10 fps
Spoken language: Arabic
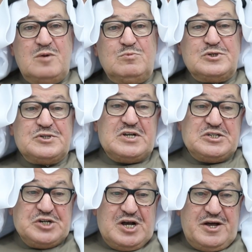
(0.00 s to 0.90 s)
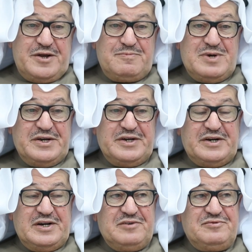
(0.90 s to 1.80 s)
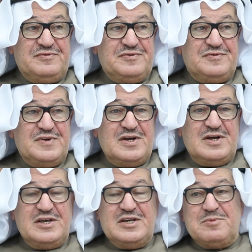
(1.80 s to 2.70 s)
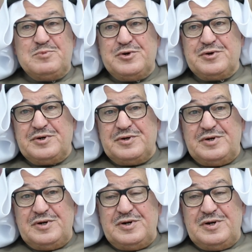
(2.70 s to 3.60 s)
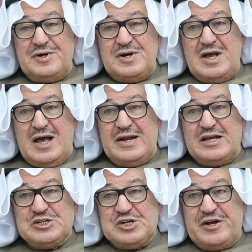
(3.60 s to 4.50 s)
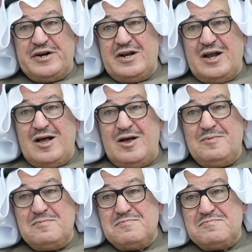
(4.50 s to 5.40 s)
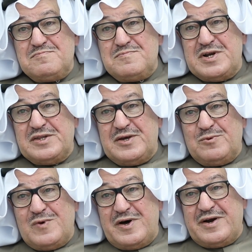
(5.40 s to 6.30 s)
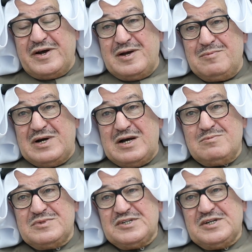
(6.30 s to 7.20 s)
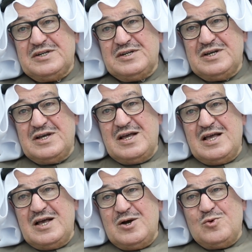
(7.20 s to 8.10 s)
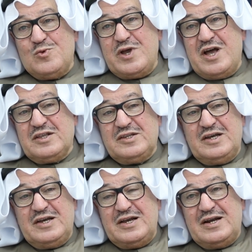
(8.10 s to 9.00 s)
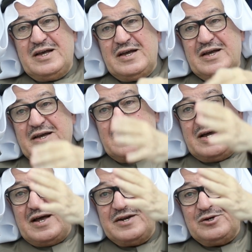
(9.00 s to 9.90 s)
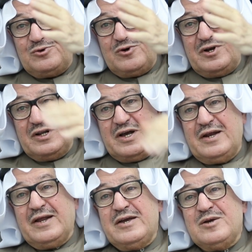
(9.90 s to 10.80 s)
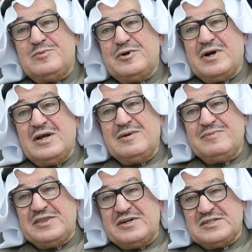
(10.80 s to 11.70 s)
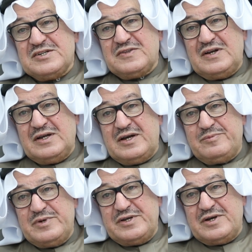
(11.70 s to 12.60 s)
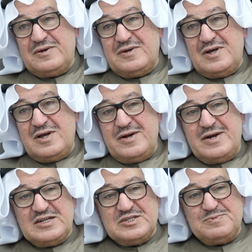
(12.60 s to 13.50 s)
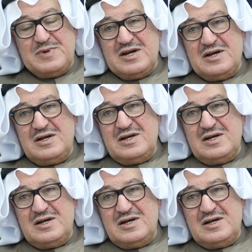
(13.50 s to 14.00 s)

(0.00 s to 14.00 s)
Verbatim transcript: مستشار بالجريف يمر على الشارع العام من دوار رقم خمسة ويأتي إلى أن يروح القلعة يمر على مدرسة الغربية نسمع